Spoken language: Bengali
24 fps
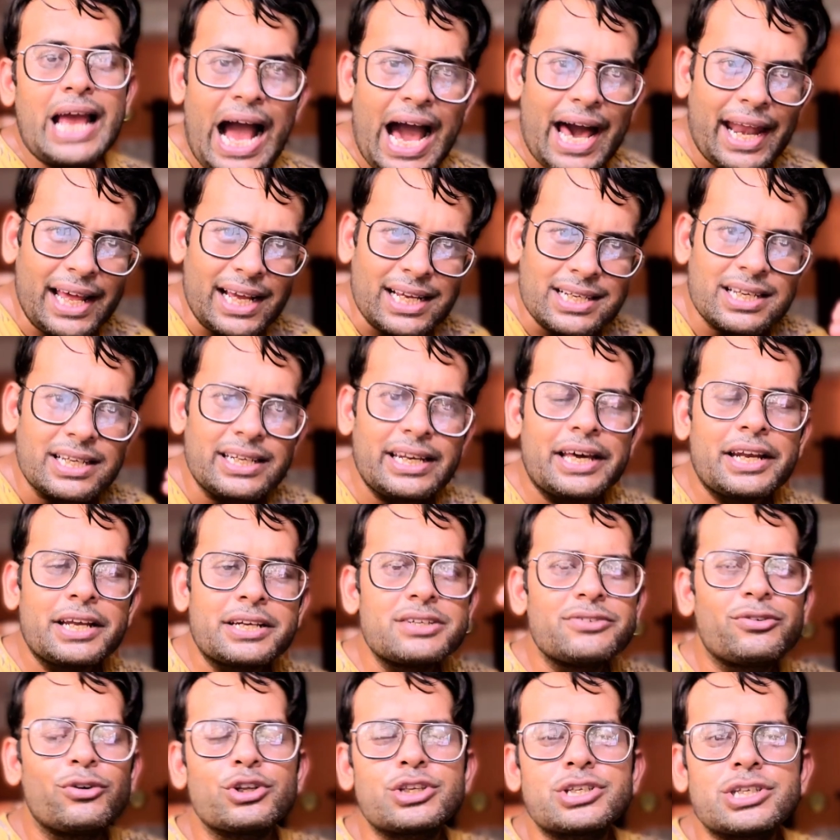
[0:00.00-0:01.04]
আরেকটা
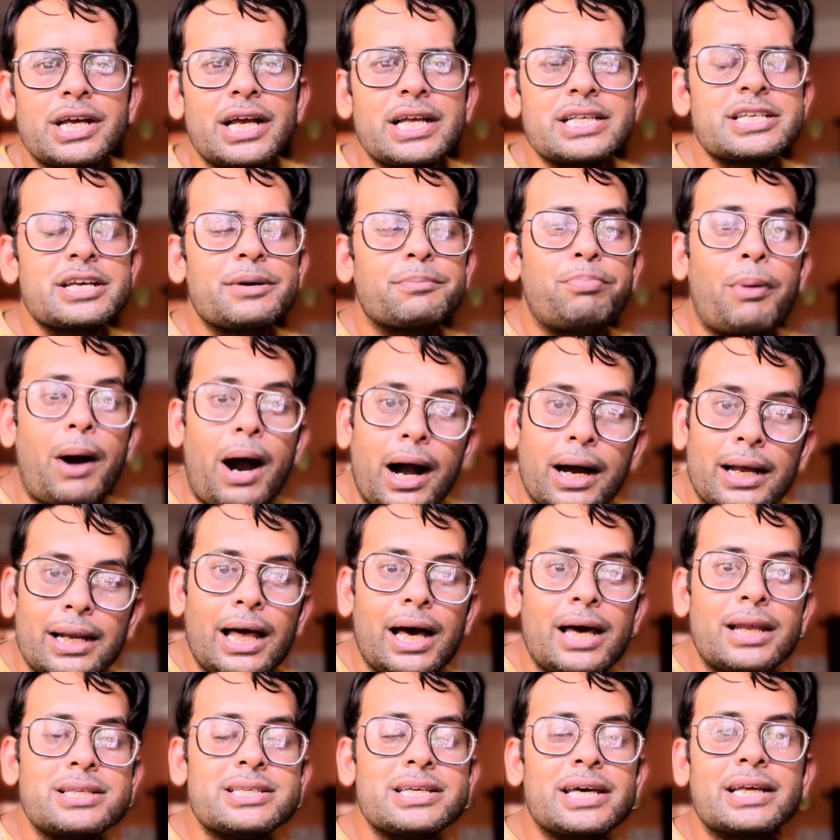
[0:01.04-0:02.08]
ন্যারেটিভ হচ্ছে যে
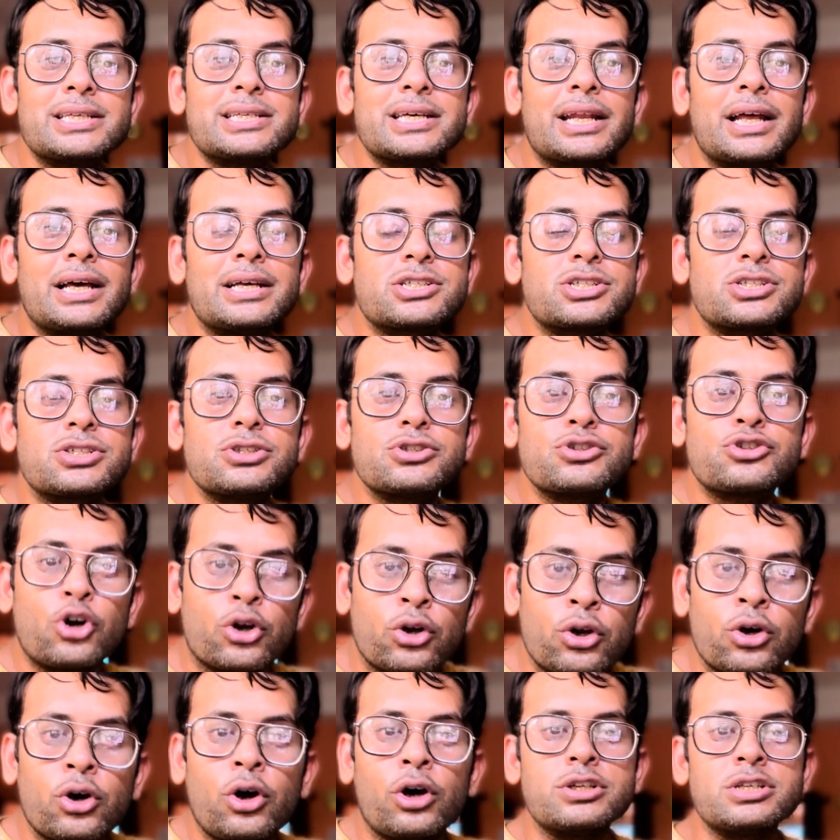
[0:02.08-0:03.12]
বাংলার যারা যারা
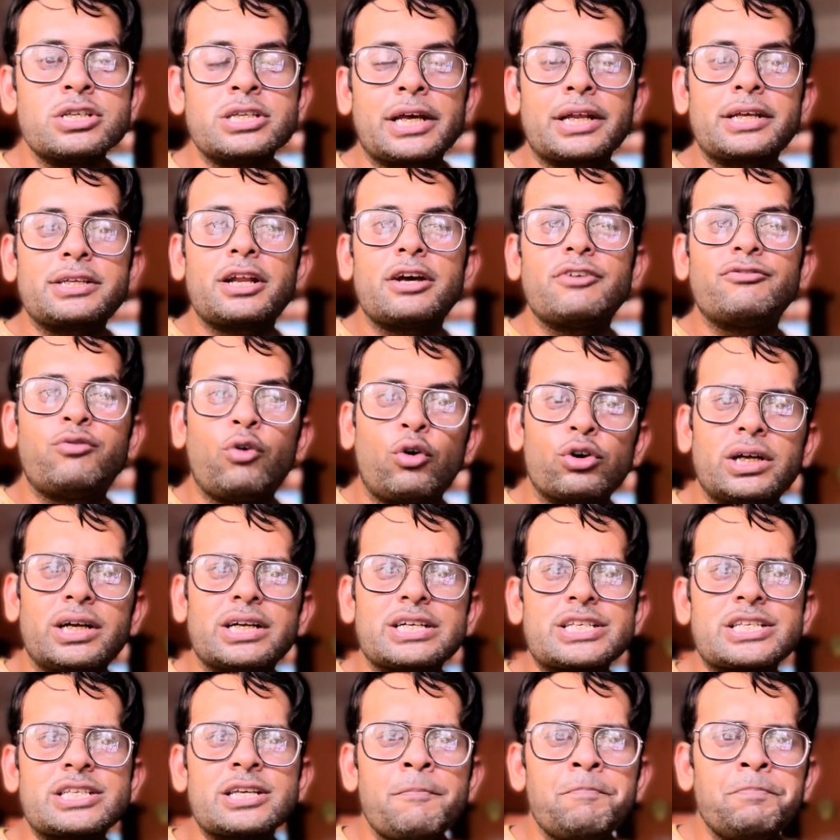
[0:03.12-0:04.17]
জনগণ যারা যারা
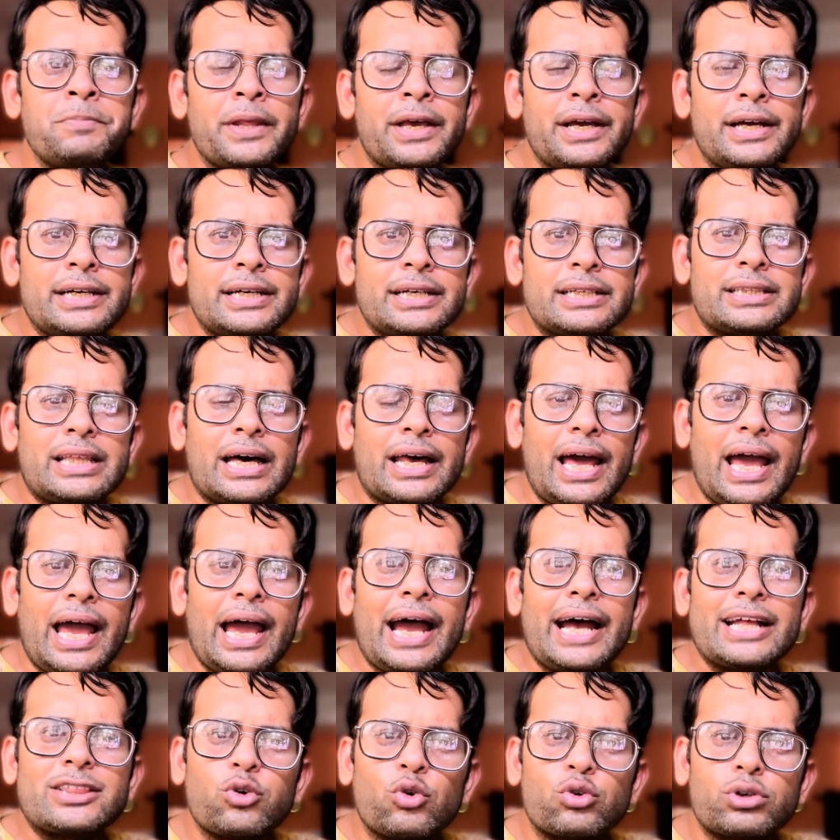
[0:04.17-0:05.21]
ভোটার্স তারা
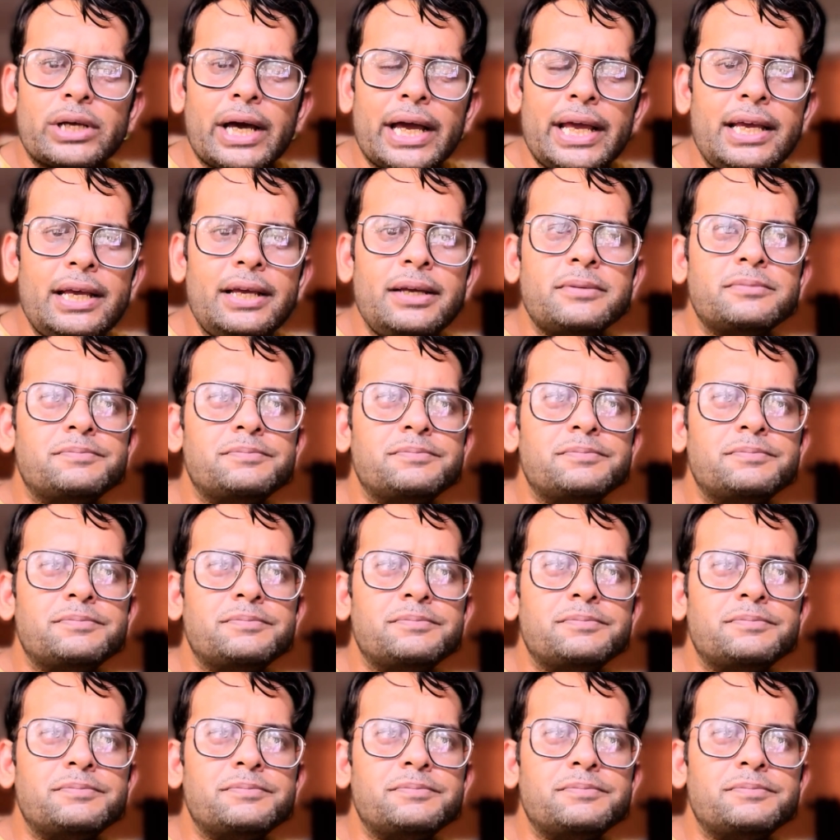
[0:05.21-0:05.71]
এতটাই